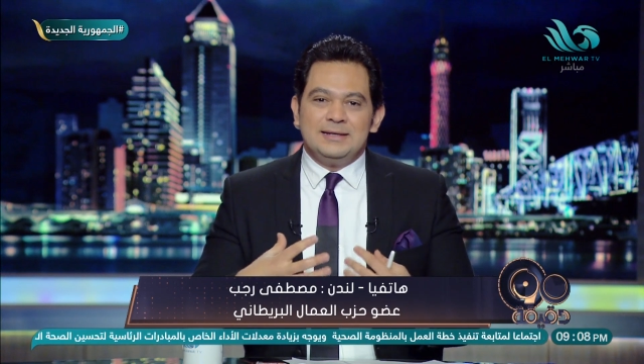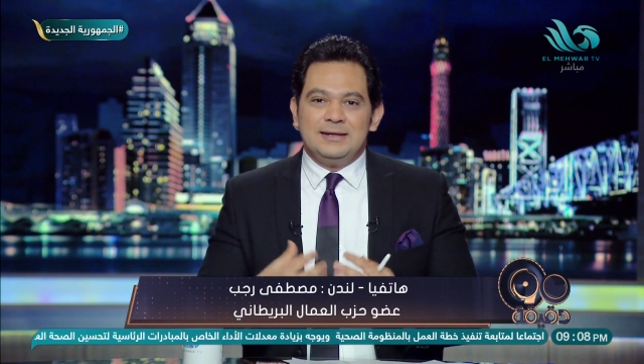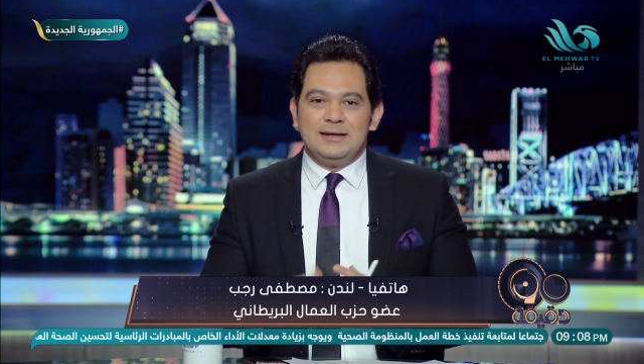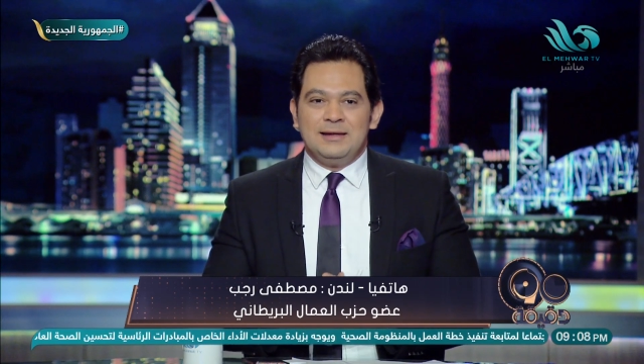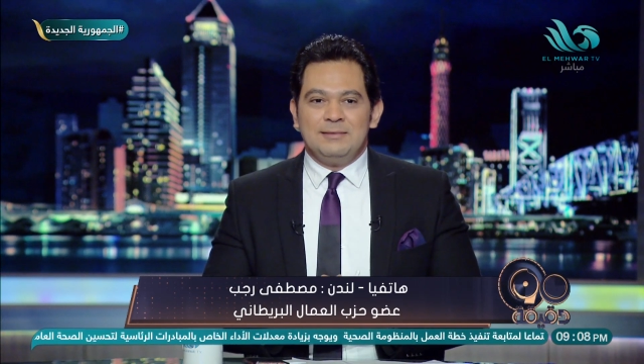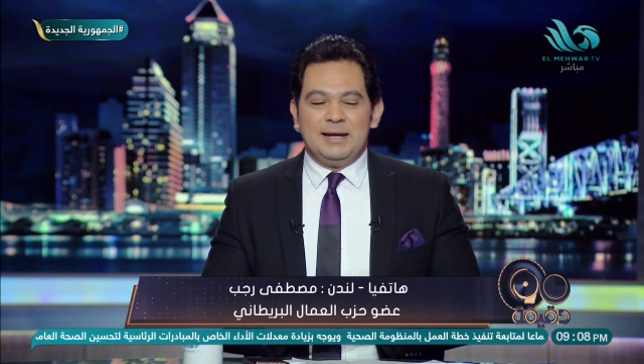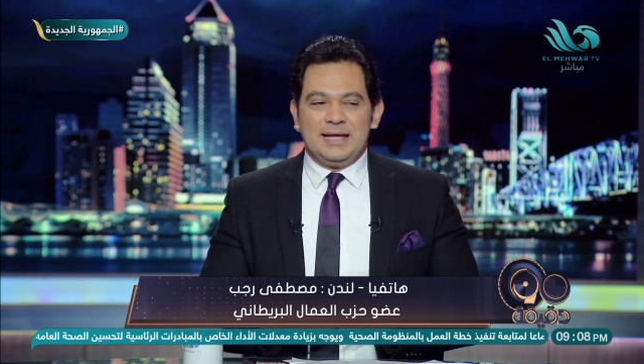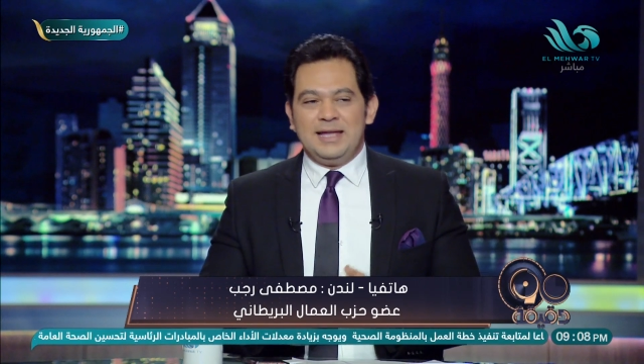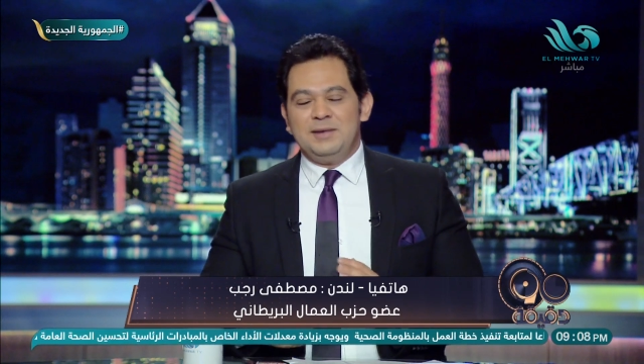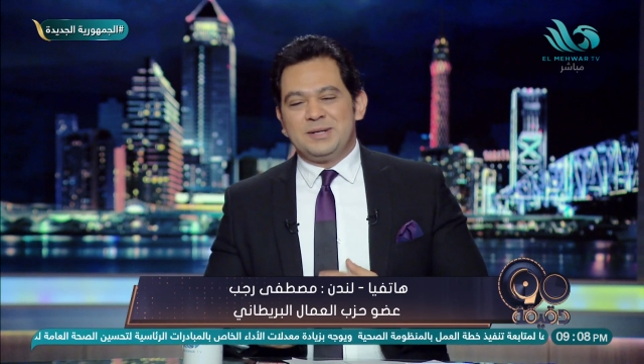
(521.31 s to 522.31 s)

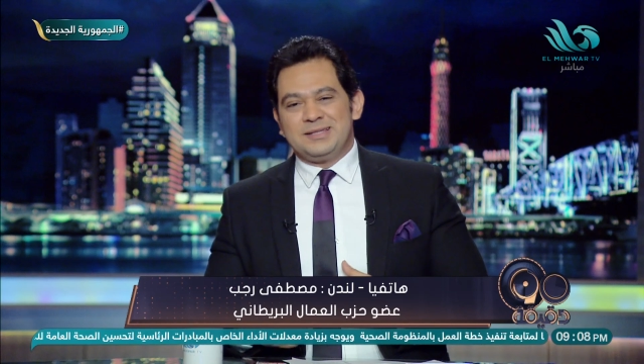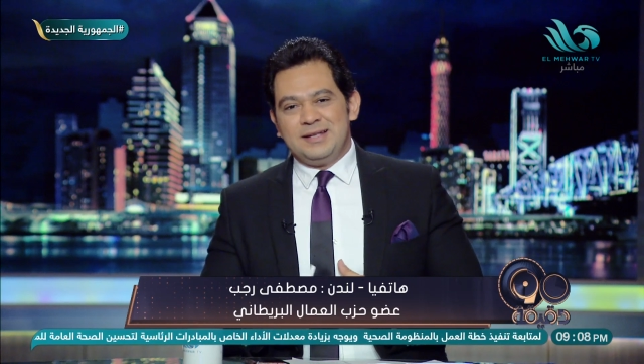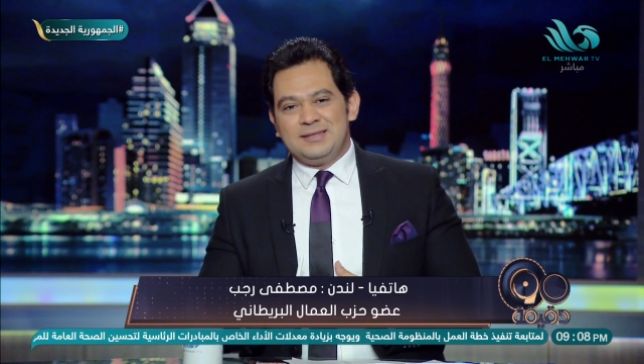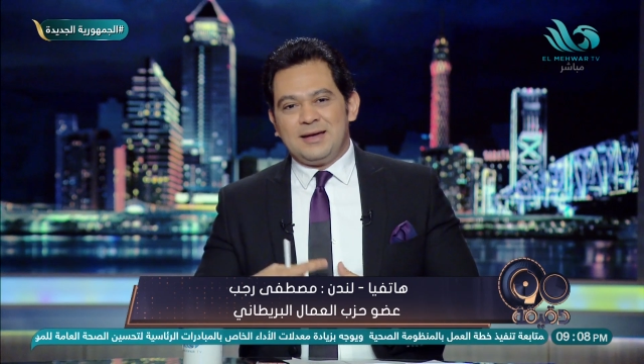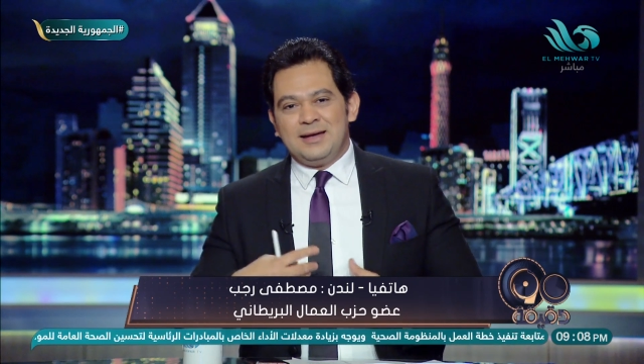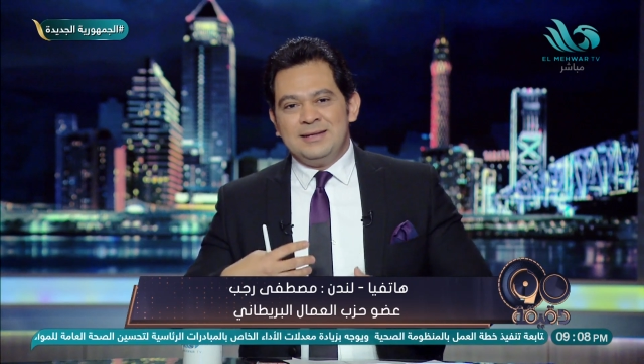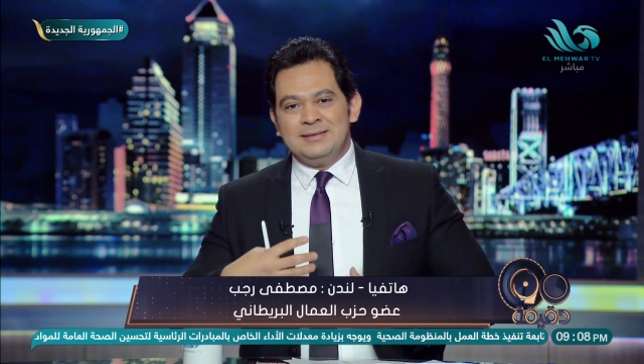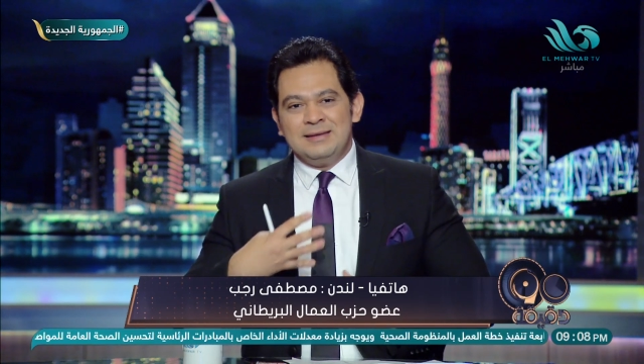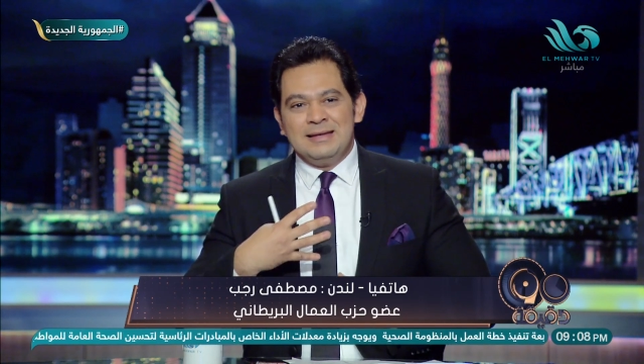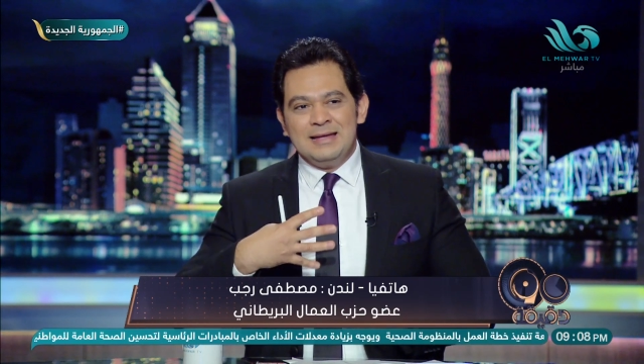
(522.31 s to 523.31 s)
الملكيه البريطانيه
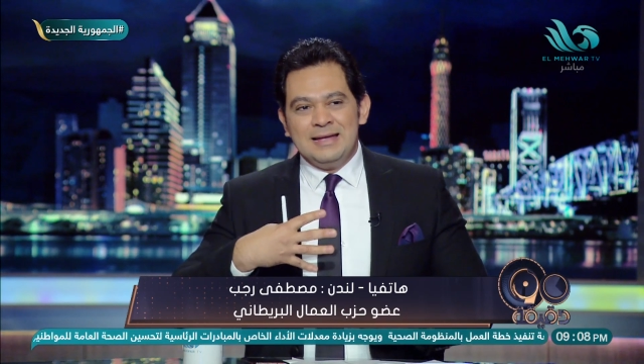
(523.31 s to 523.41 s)
تقاليد